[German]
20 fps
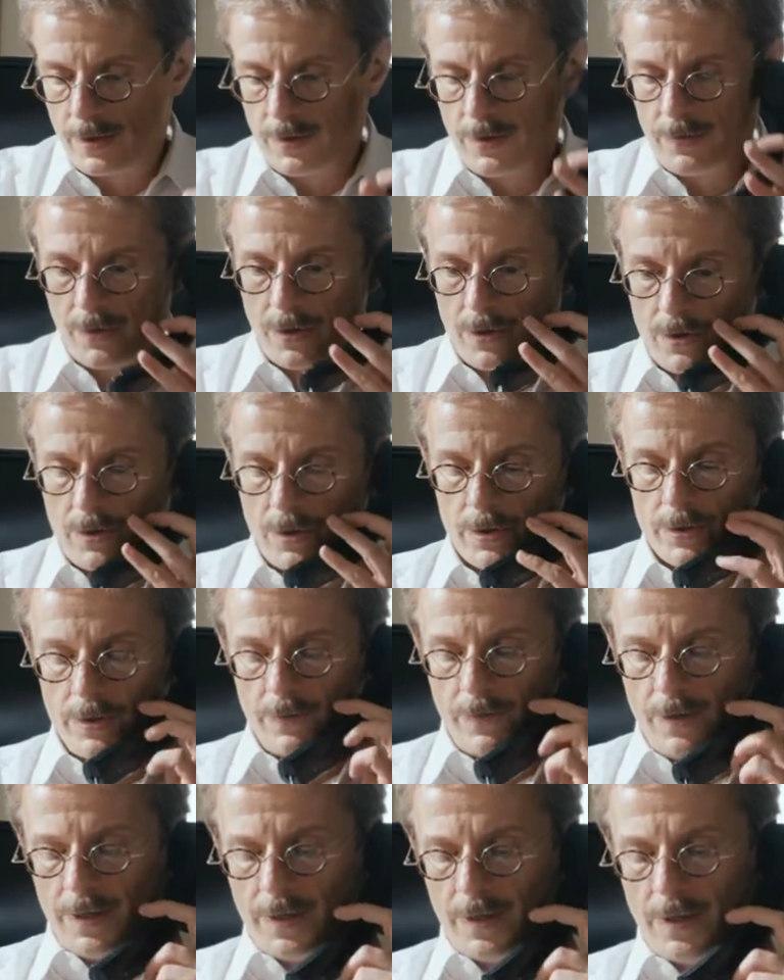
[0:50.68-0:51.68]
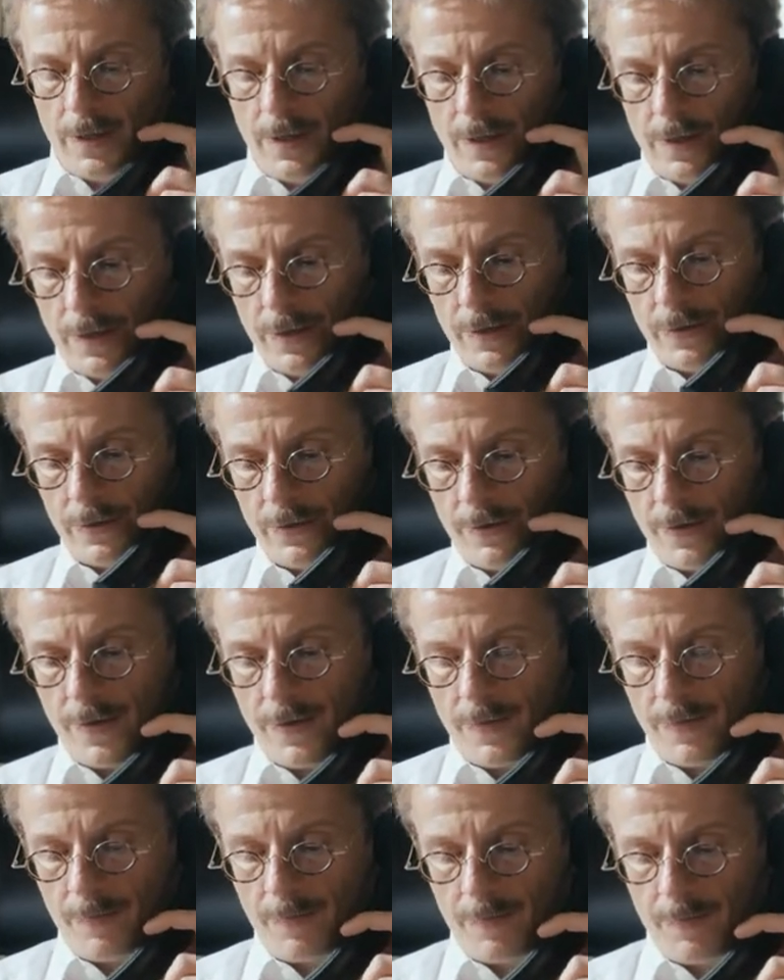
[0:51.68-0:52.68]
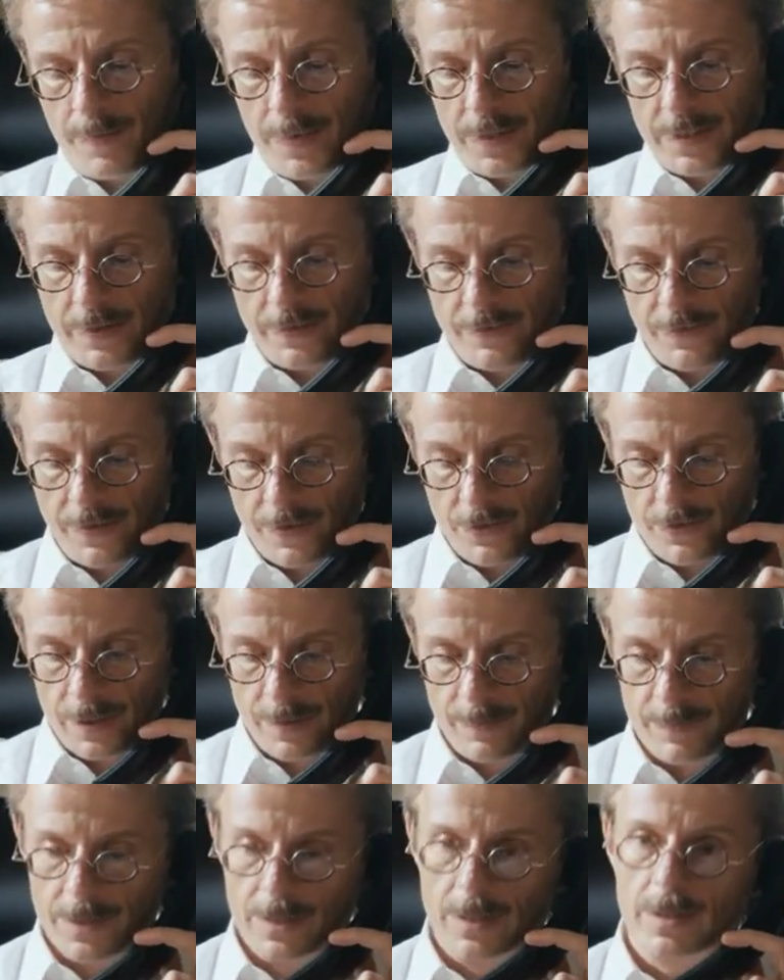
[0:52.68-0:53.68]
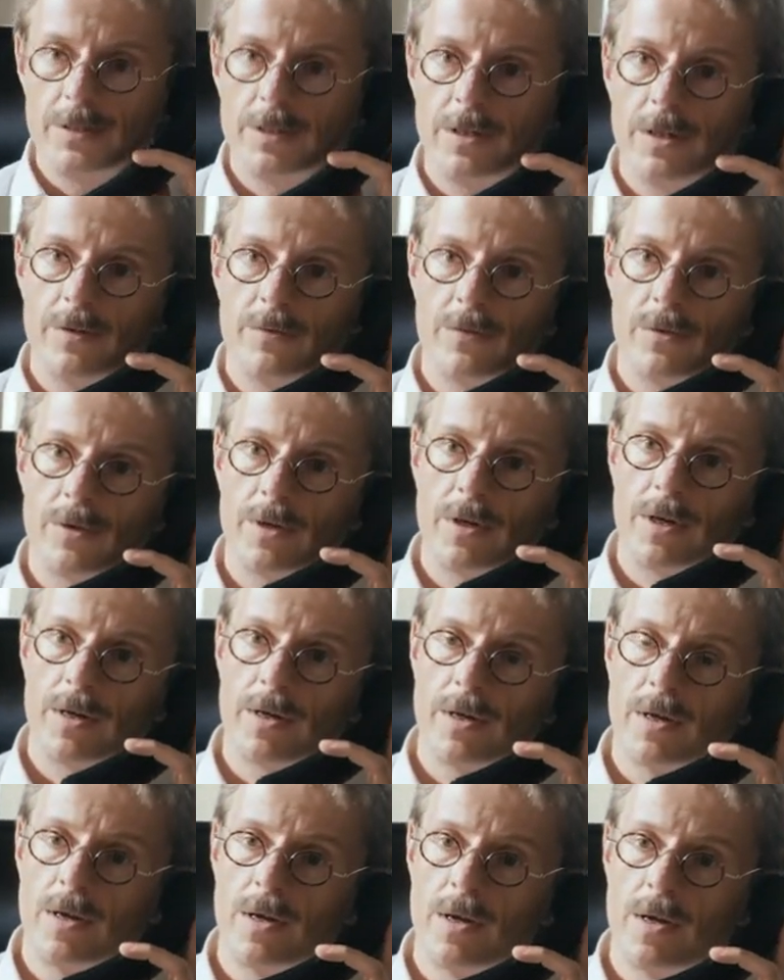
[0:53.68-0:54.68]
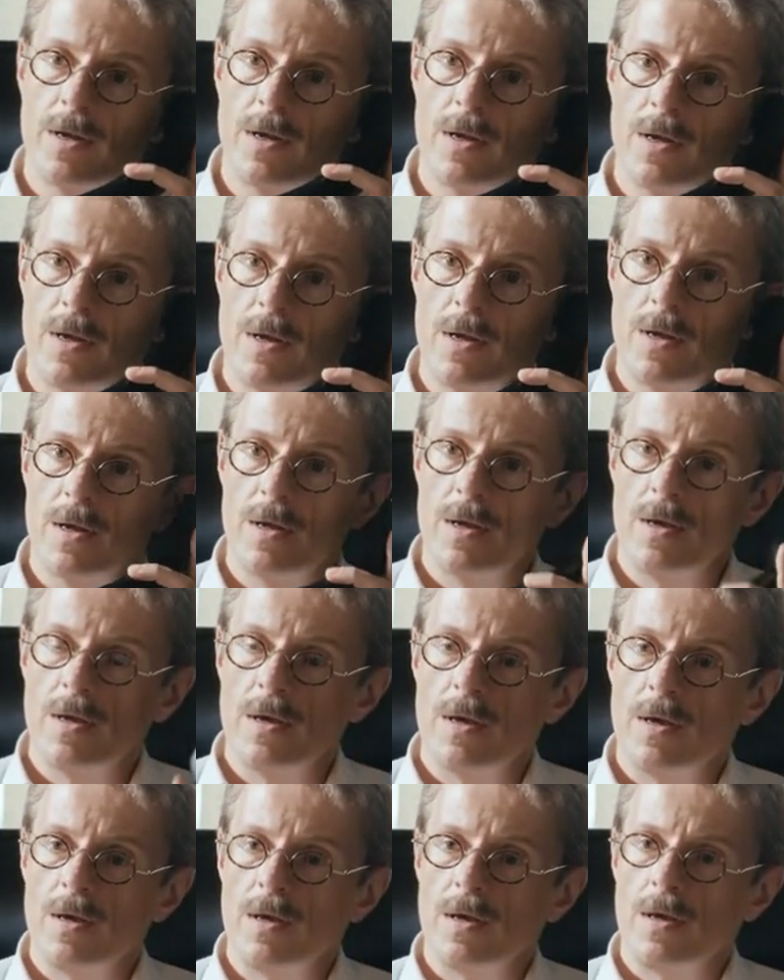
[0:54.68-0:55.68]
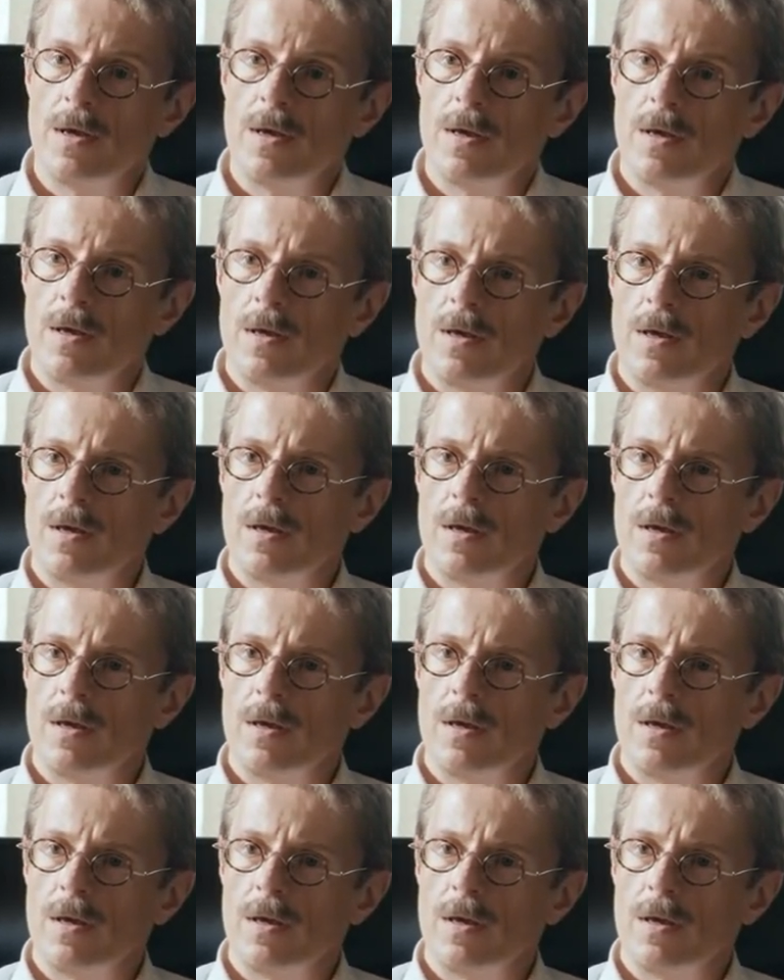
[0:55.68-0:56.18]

Frau Koslova, bitte verschieben Sie das Telefon. Ja,